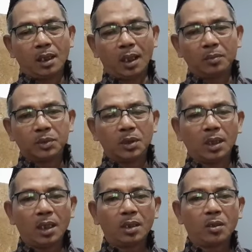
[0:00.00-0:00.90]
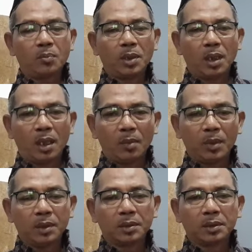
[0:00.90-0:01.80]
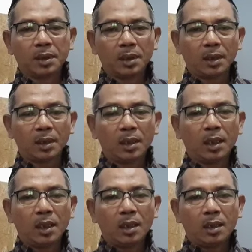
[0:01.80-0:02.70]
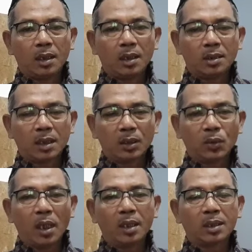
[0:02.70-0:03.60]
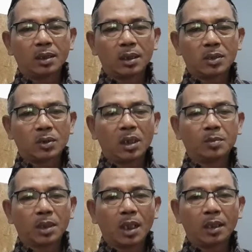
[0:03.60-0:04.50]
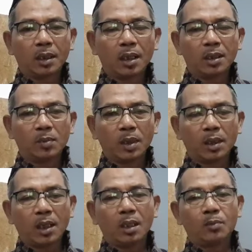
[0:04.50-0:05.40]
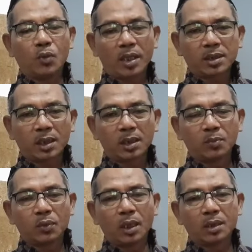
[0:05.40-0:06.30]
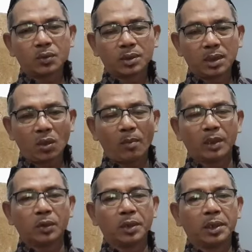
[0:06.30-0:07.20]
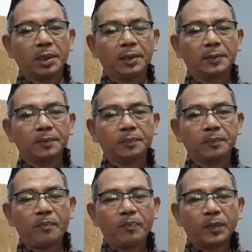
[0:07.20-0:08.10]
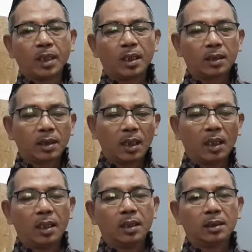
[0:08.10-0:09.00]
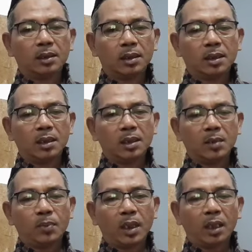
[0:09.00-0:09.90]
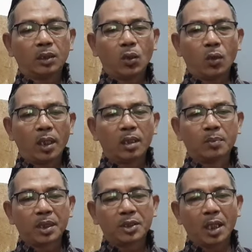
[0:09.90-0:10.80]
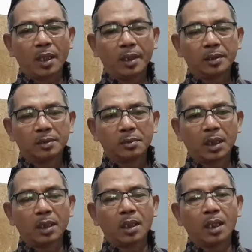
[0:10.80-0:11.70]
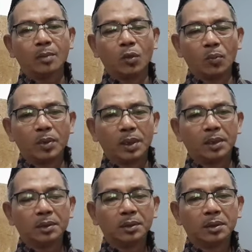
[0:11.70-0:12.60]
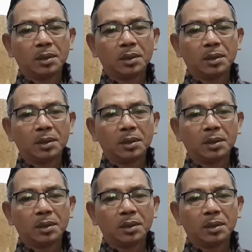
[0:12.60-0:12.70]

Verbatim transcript: Alhamdulillahirrabbilalamin. Ya Alamin. Eh, satu hari kita sudah menjalankan ibadah puasa di bulan suci Ramadan ini. Kita ibarat orang berjalan mengendarai mobil,